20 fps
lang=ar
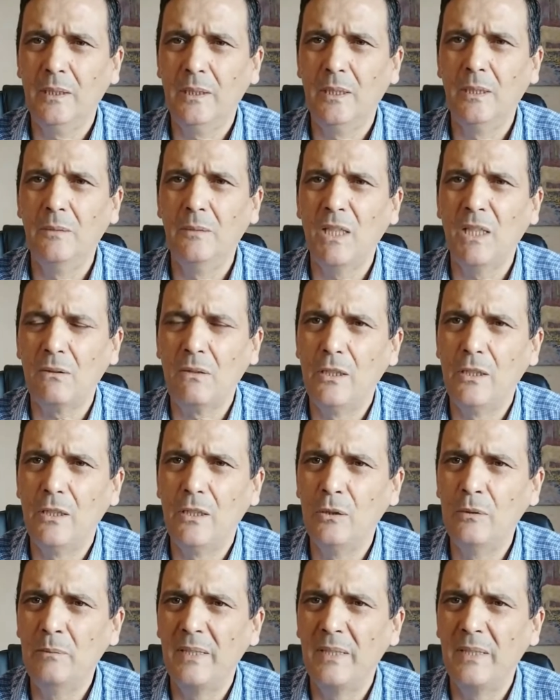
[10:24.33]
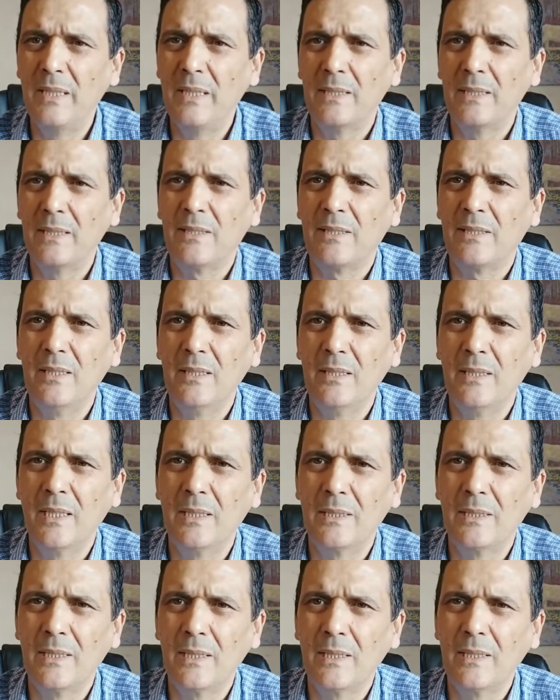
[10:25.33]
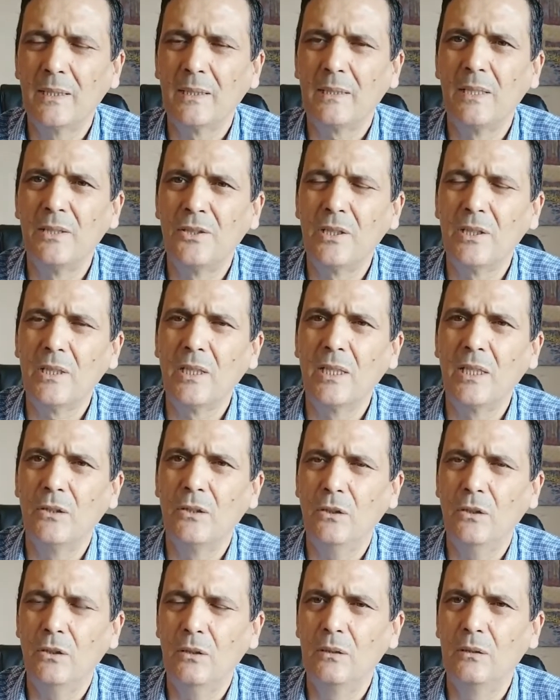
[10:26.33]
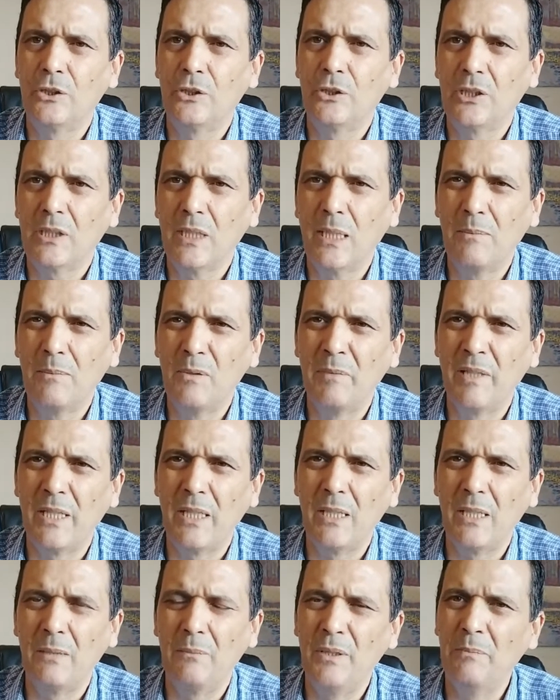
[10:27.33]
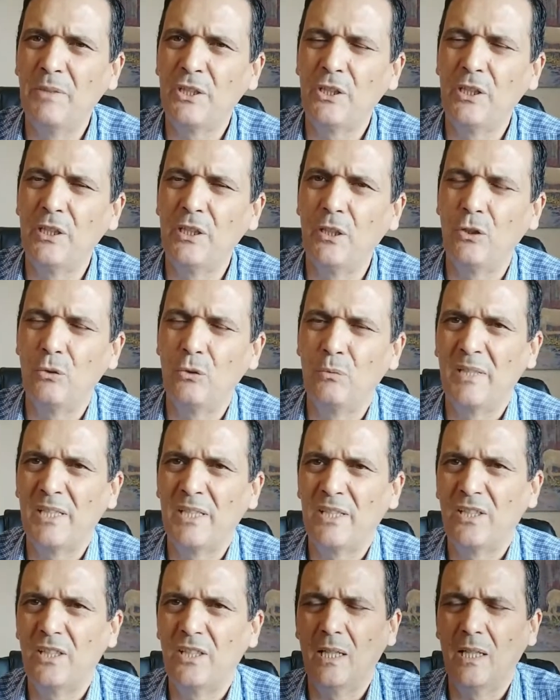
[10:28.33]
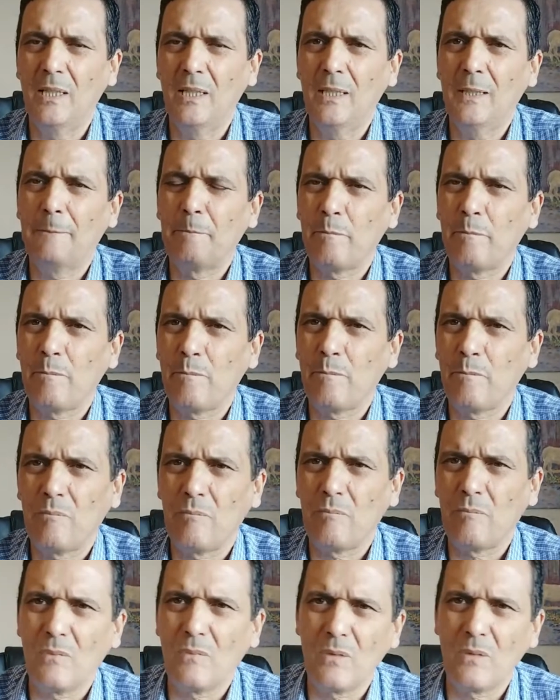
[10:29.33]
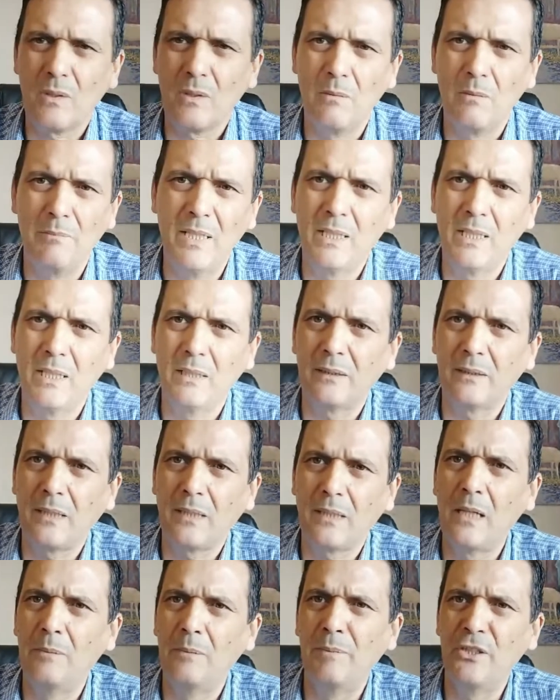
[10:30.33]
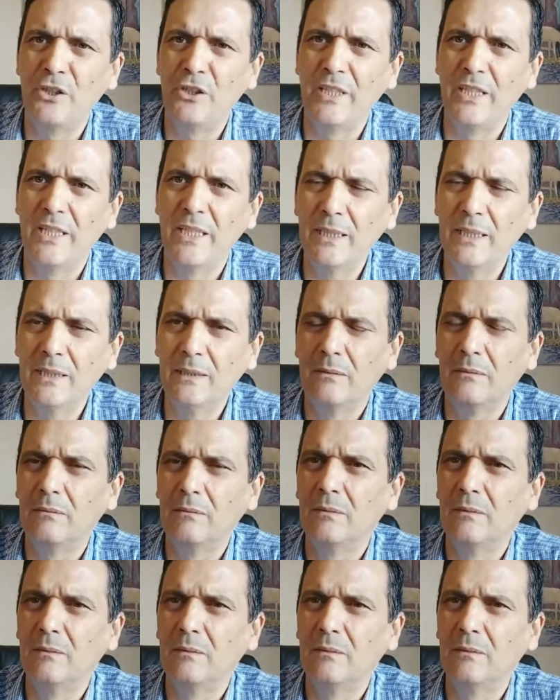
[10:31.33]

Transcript: كما قلت لكم هذا السيد هذا كيجي كيدعو الشعب المغربي باش يديروا مسيره بل كيطالب بالجهاد